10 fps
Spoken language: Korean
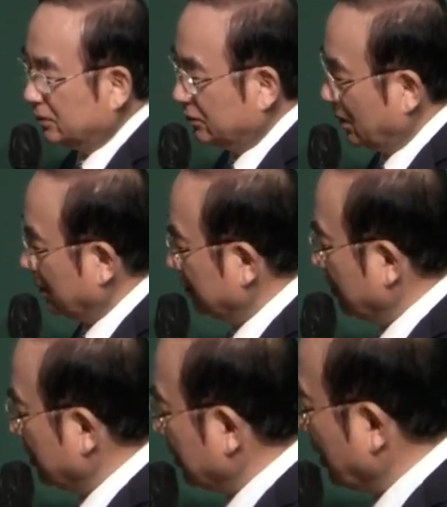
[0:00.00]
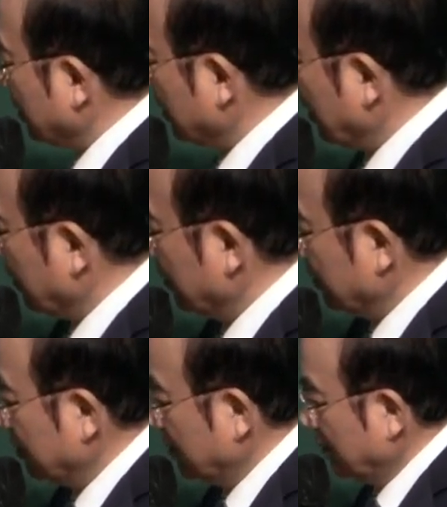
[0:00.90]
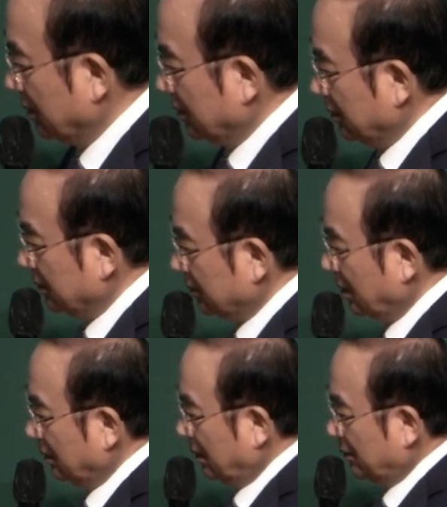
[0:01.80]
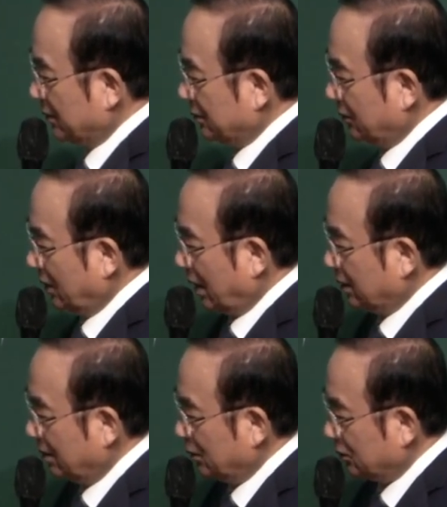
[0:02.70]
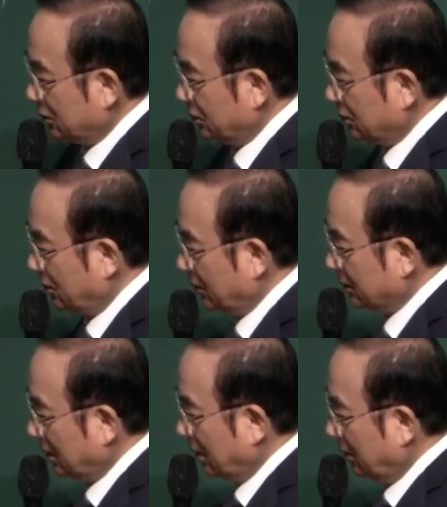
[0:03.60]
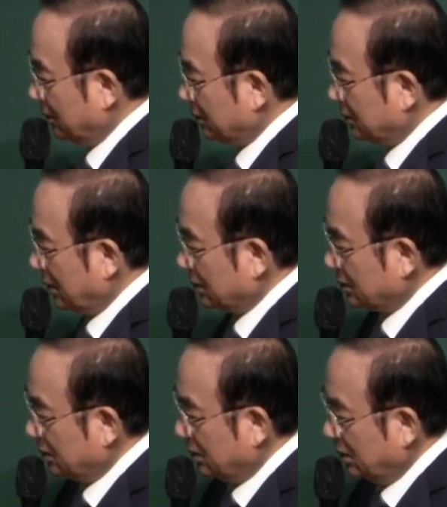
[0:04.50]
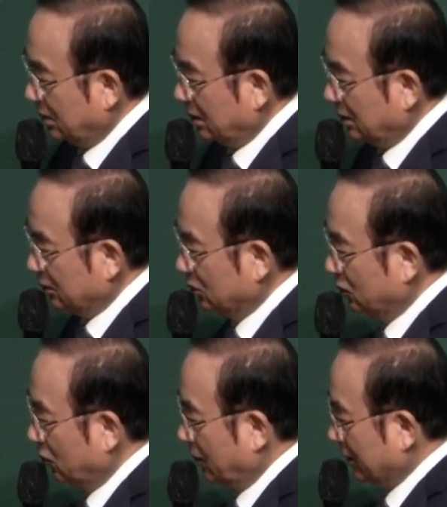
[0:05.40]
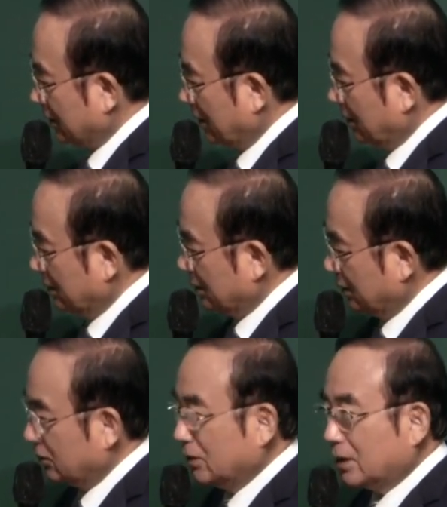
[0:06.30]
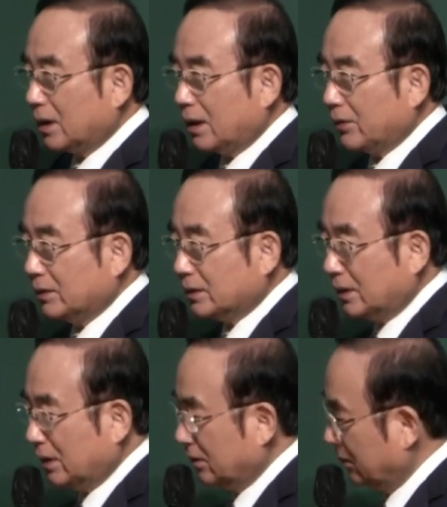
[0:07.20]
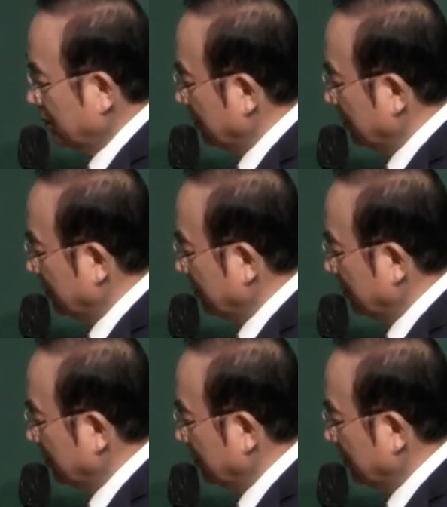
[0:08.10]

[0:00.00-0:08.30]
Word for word: 우리 이 땅에 살았잖아요. 태어나면서 우리는 아담의 후손으로 벌써 하나님을 떠나서 육으로만 사는 인생으로 엮어가고 있잖아요.